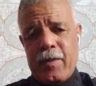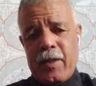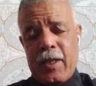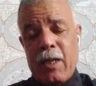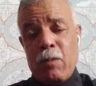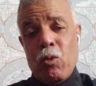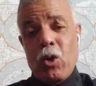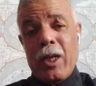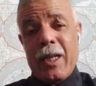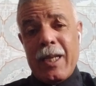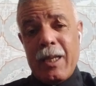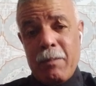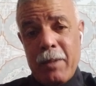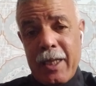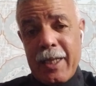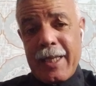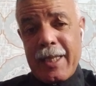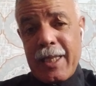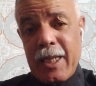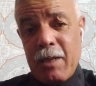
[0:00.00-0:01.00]

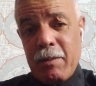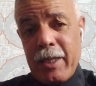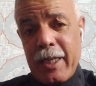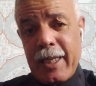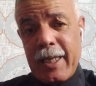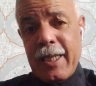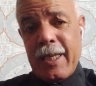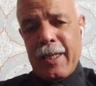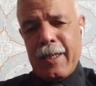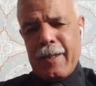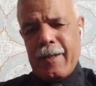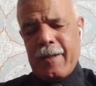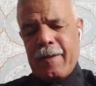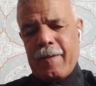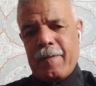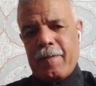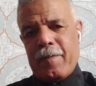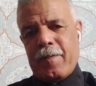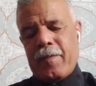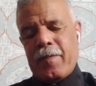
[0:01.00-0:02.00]
المعلمين السابقين
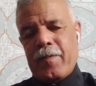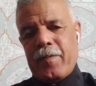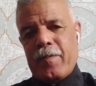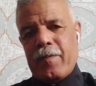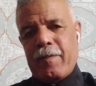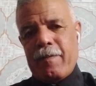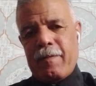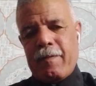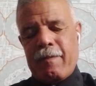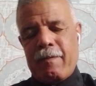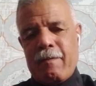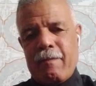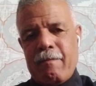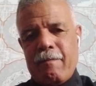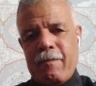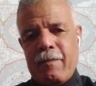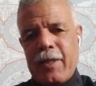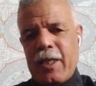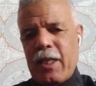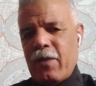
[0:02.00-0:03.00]

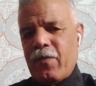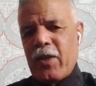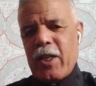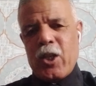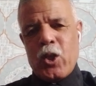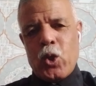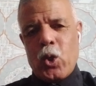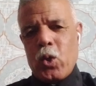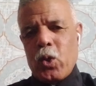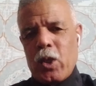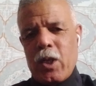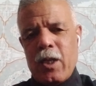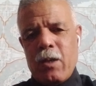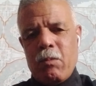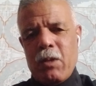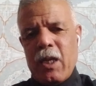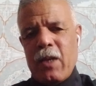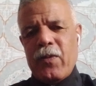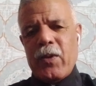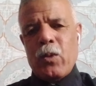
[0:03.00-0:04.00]
تفكروش
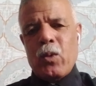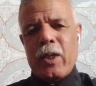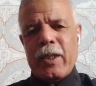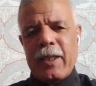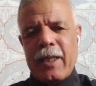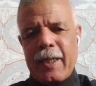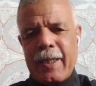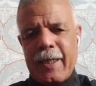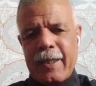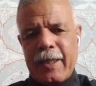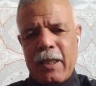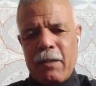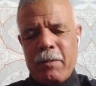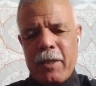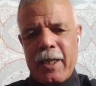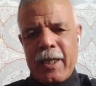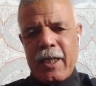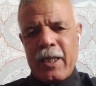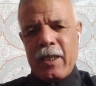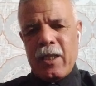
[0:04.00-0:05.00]
لهم لا في وضع
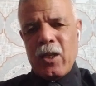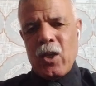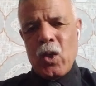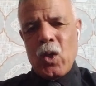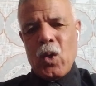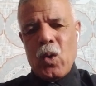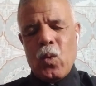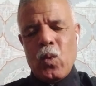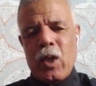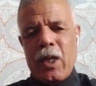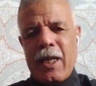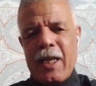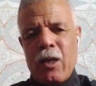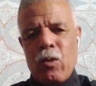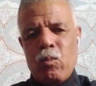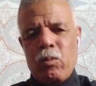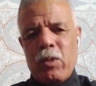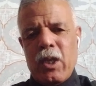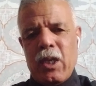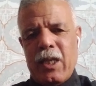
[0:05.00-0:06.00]
اعتباري ولا
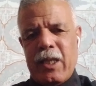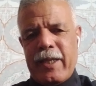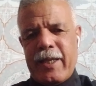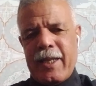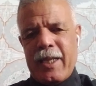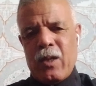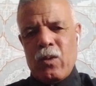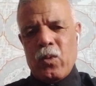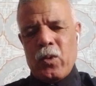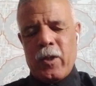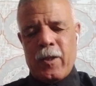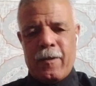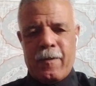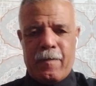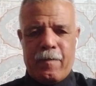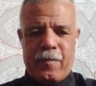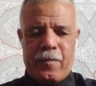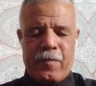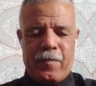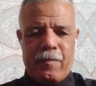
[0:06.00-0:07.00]
هم يحزنون
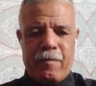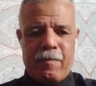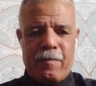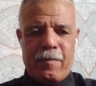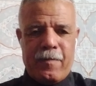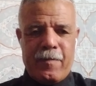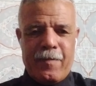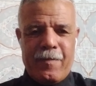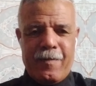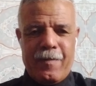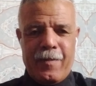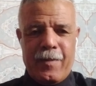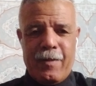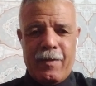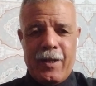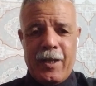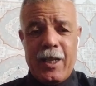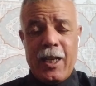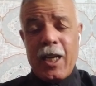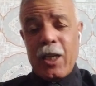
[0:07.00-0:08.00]

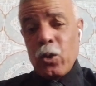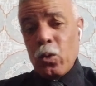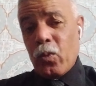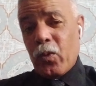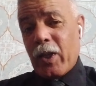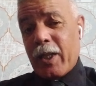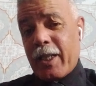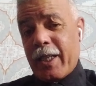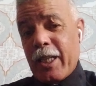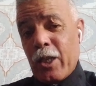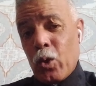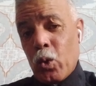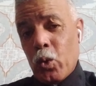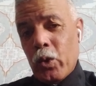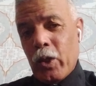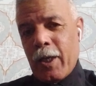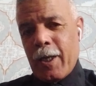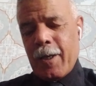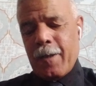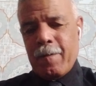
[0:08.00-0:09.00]
لا
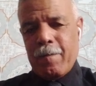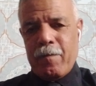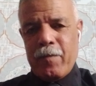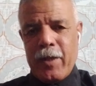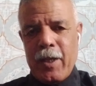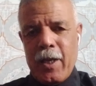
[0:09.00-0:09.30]
يفكرون